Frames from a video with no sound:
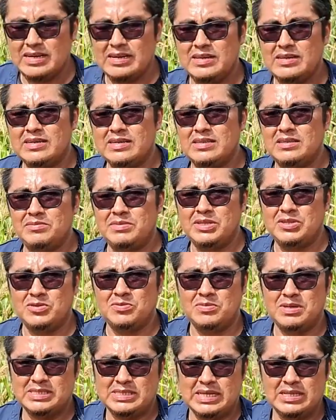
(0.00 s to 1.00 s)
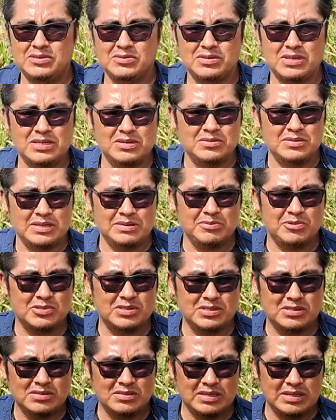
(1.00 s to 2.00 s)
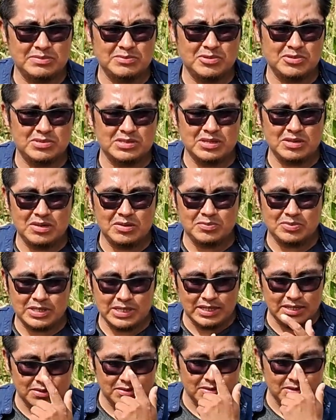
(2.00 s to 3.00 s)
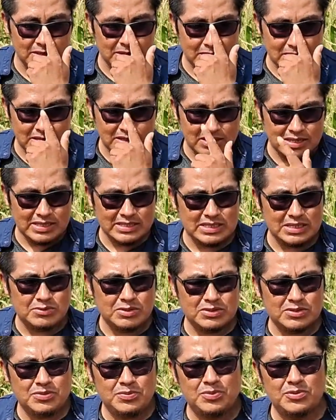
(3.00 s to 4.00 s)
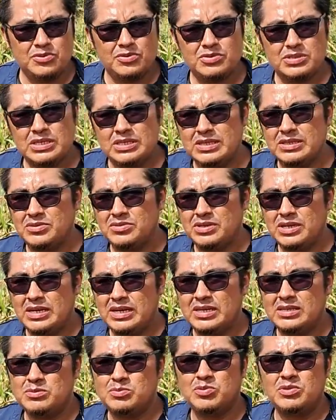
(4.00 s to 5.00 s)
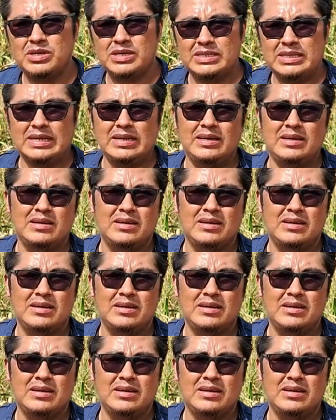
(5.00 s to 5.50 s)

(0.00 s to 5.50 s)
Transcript: rendimiento más alto que hemos, hemos eh, obtenido es de 4.7 toneladas por hectárea